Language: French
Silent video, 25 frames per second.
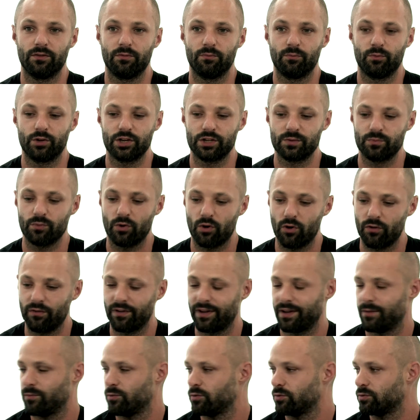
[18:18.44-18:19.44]
moi, je m'en rends
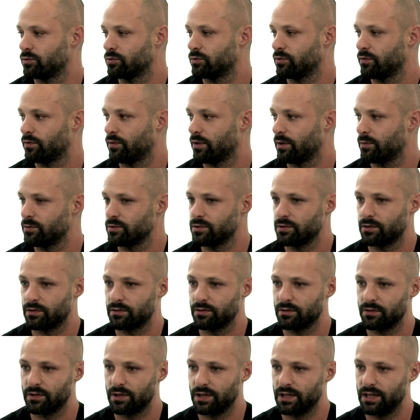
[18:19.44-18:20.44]
vraiment compte au fur et à mesure.
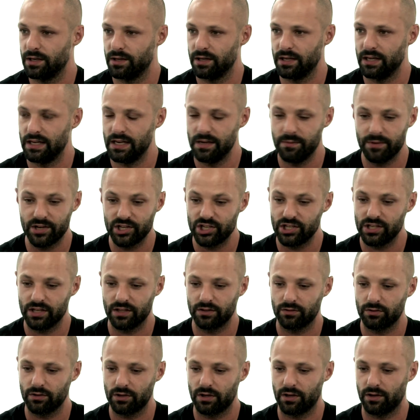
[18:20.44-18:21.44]
il, imagine un
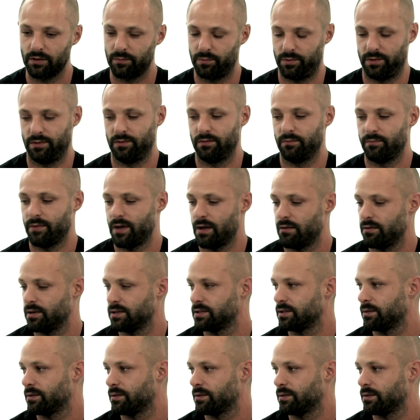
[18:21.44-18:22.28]
truc et puis, bah oui,